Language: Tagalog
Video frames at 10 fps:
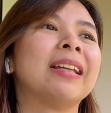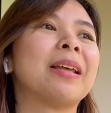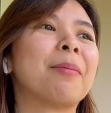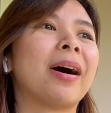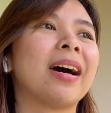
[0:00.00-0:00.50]

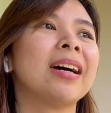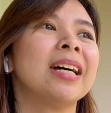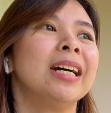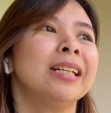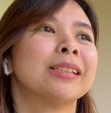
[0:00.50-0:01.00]
'di ba?
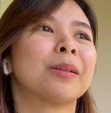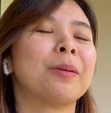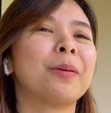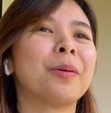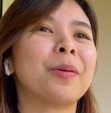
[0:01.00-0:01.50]
So,
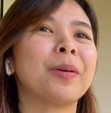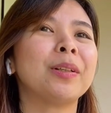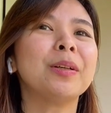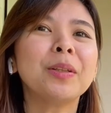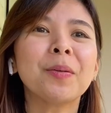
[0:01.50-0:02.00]

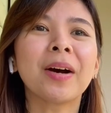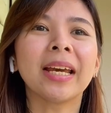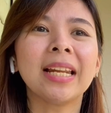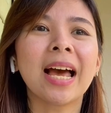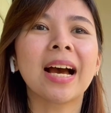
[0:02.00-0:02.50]
yun yung
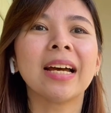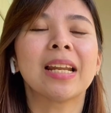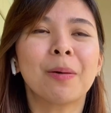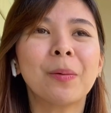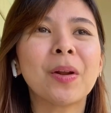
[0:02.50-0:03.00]
kailangan
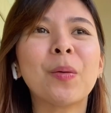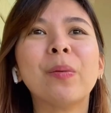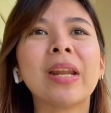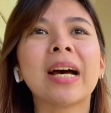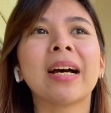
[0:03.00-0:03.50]
na
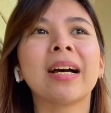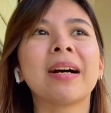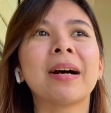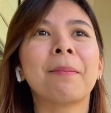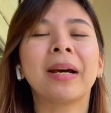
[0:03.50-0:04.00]
unang-unang
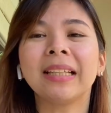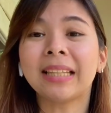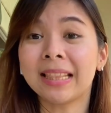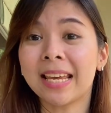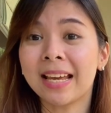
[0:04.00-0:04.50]

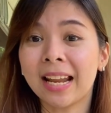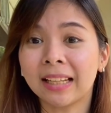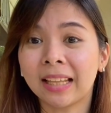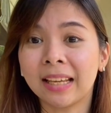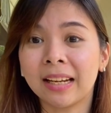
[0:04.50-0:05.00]
maintindihan
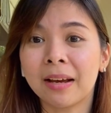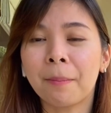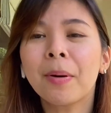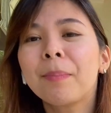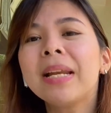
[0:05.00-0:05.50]
natin.
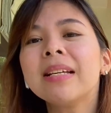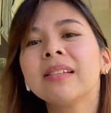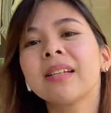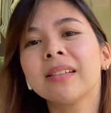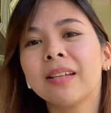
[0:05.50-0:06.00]

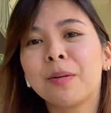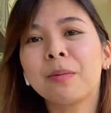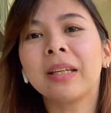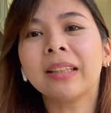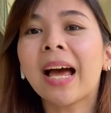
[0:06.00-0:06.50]
Mabilis kasi yung
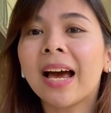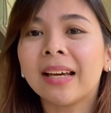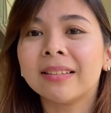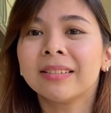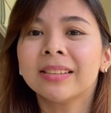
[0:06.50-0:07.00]

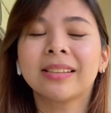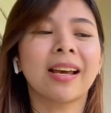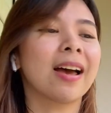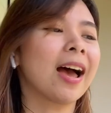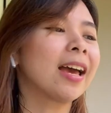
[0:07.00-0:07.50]
kitaan
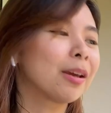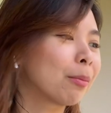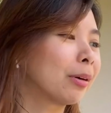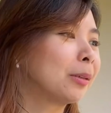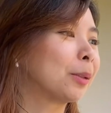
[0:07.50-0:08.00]
sa I
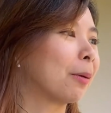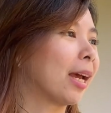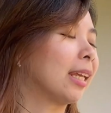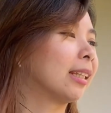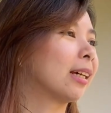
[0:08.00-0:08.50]
am
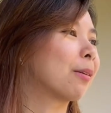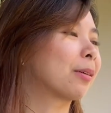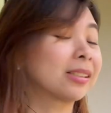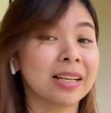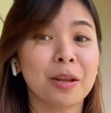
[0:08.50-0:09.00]
worldwide
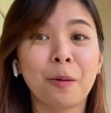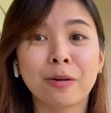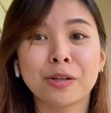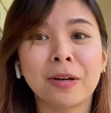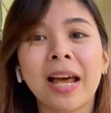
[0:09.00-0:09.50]
or sa
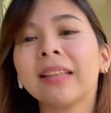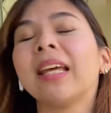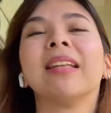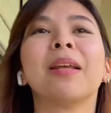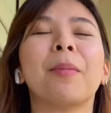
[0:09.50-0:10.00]
negosyo
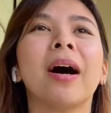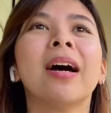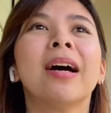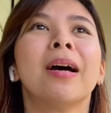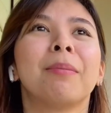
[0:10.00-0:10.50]
natin, 'di ba?
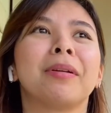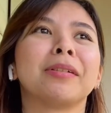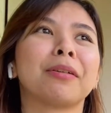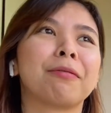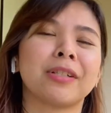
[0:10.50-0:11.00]

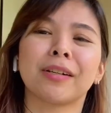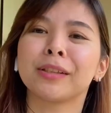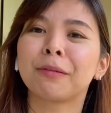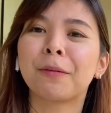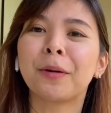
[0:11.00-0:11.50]
Because of
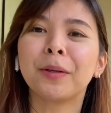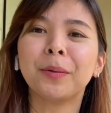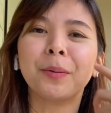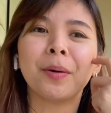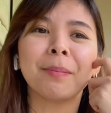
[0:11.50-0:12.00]
just for
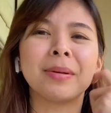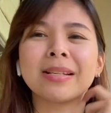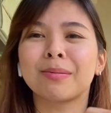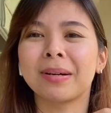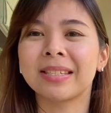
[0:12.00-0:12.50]
you, ang
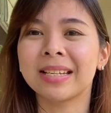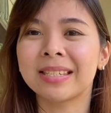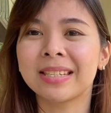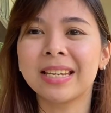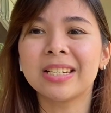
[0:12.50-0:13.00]
bilis mag
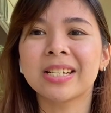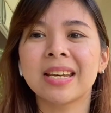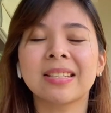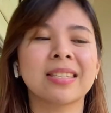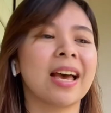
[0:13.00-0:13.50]
6
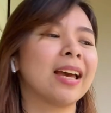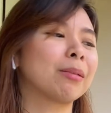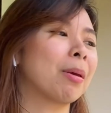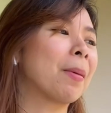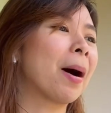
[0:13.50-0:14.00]
digits kahit
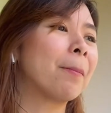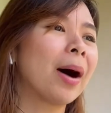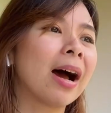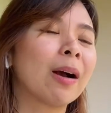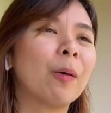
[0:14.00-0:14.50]
may mga
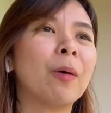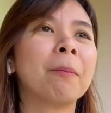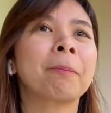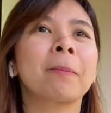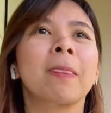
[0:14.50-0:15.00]
bago.
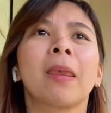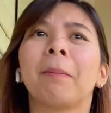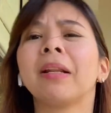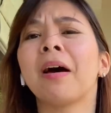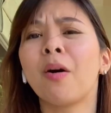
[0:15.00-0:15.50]

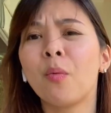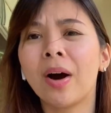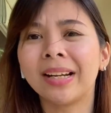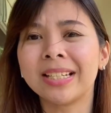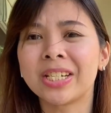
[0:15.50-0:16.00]
Pag
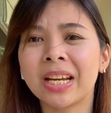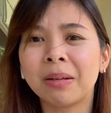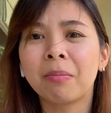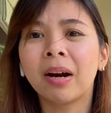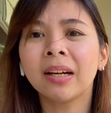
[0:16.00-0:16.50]
nakakuha ng
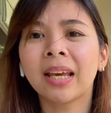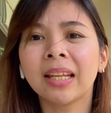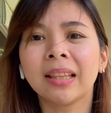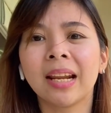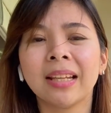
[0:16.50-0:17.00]
Jade
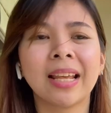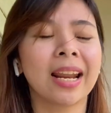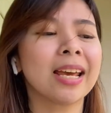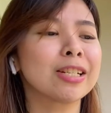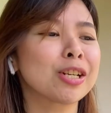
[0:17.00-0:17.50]
Market,
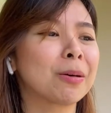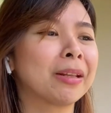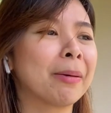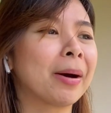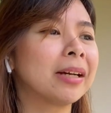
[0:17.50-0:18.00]
dere-derecho, ba?
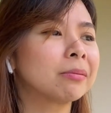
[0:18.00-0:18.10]
Diba?